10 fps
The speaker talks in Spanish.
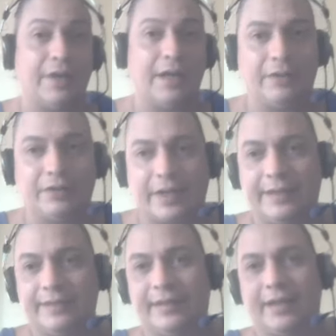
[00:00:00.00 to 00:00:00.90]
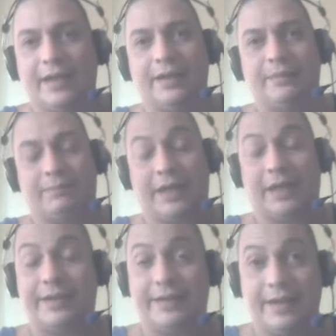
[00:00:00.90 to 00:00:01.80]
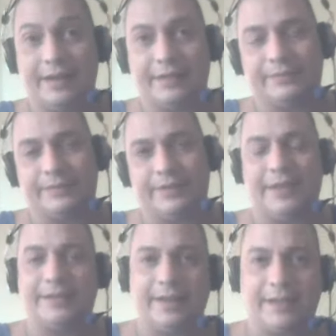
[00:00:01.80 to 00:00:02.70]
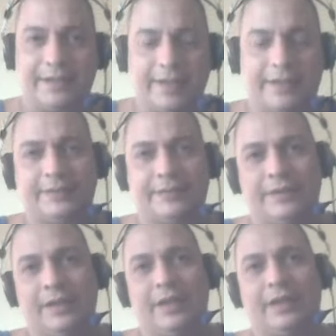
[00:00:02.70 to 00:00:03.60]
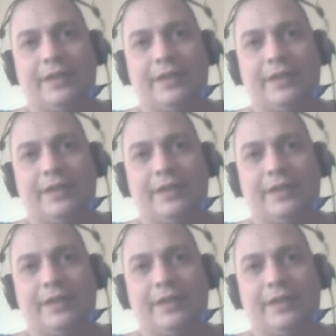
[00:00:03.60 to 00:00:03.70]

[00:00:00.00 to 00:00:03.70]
va a referéndum es decir,